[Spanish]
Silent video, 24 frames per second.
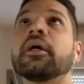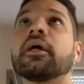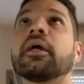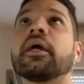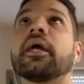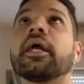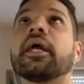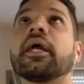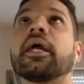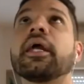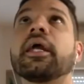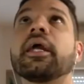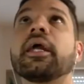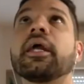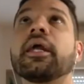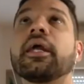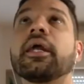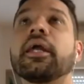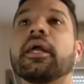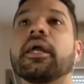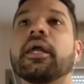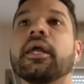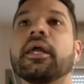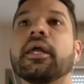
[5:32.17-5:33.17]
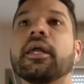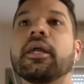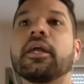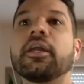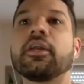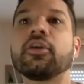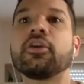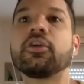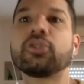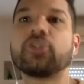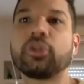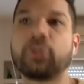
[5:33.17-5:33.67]
eh,
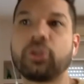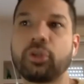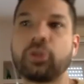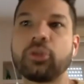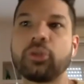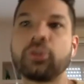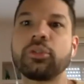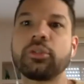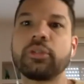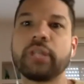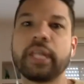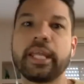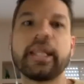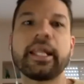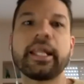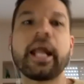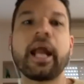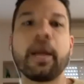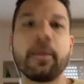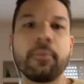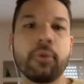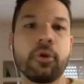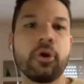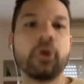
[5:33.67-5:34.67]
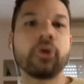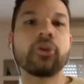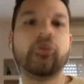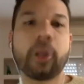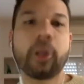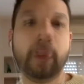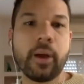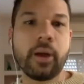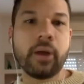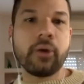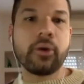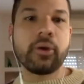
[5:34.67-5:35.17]
nosotros destacamos los
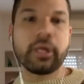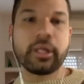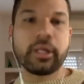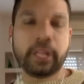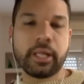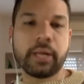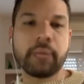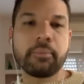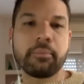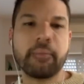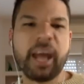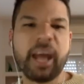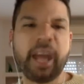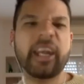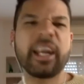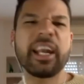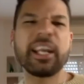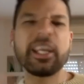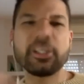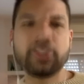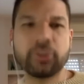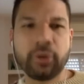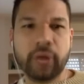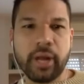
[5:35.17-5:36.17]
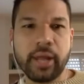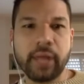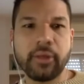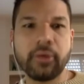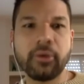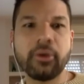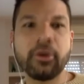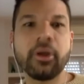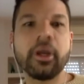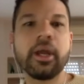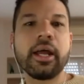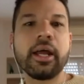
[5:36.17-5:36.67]
trabajos que están más
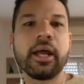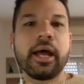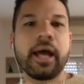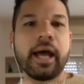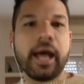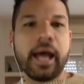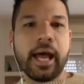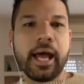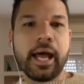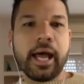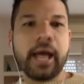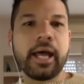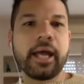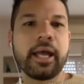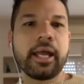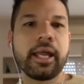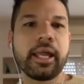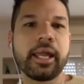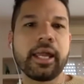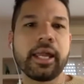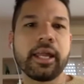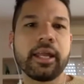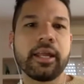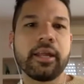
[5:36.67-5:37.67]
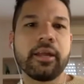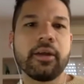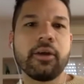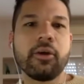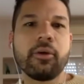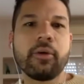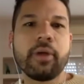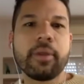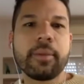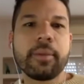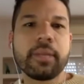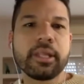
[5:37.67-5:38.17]
relacionados eh,
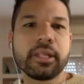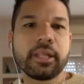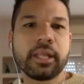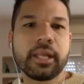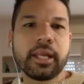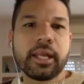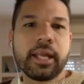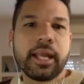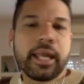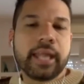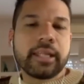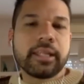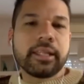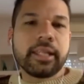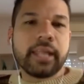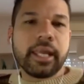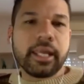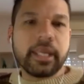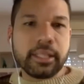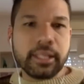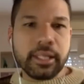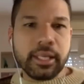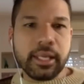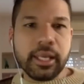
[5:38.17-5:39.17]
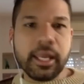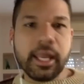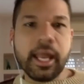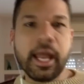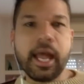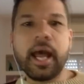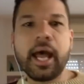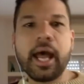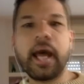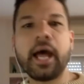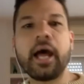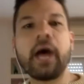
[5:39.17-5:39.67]
obviamente, la
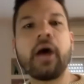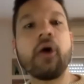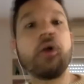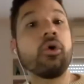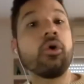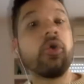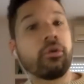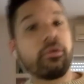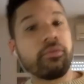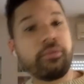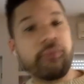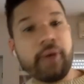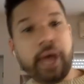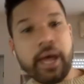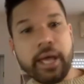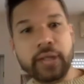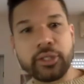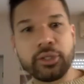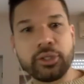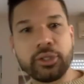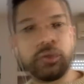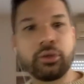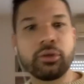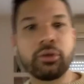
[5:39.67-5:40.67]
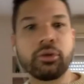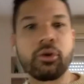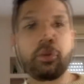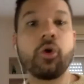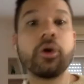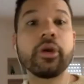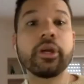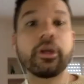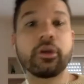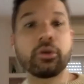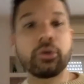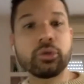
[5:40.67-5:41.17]
estética o lo fashion
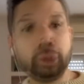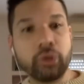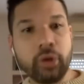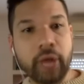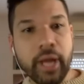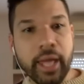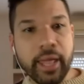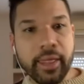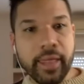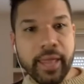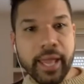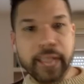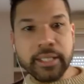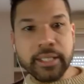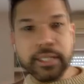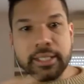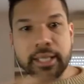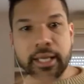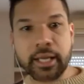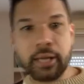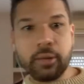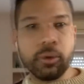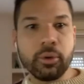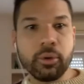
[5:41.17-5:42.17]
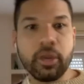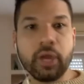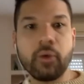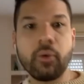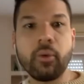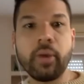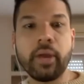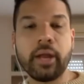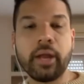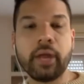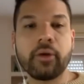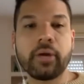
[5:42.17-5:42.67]
o incluso la danza, como que
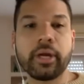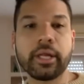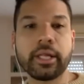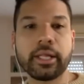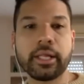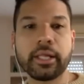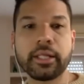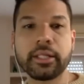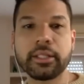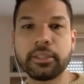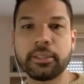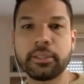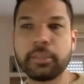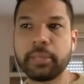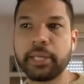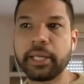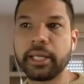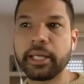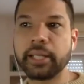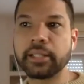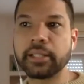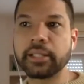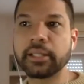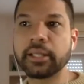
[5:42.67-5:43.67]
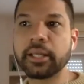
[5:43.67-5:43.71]
juegue con estas disciplinas.